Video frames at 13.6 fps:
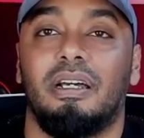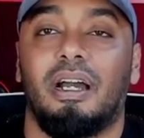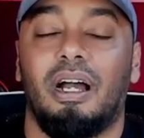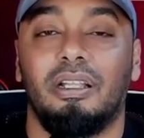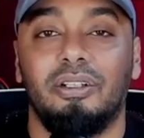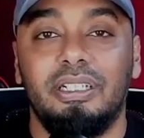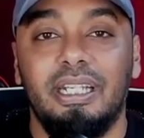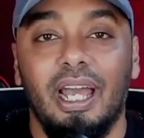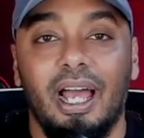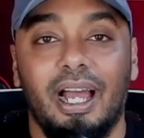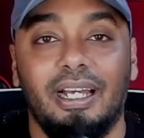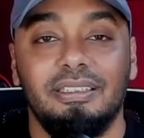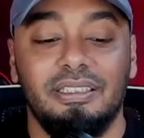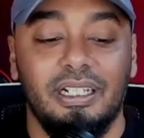kalau dia
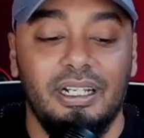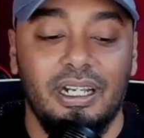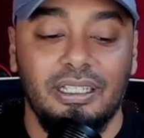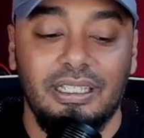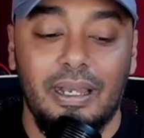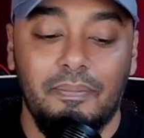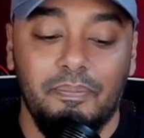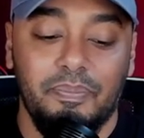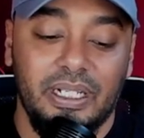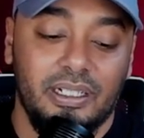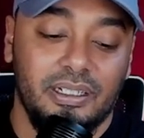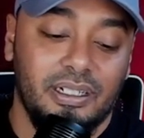akan segera tampil.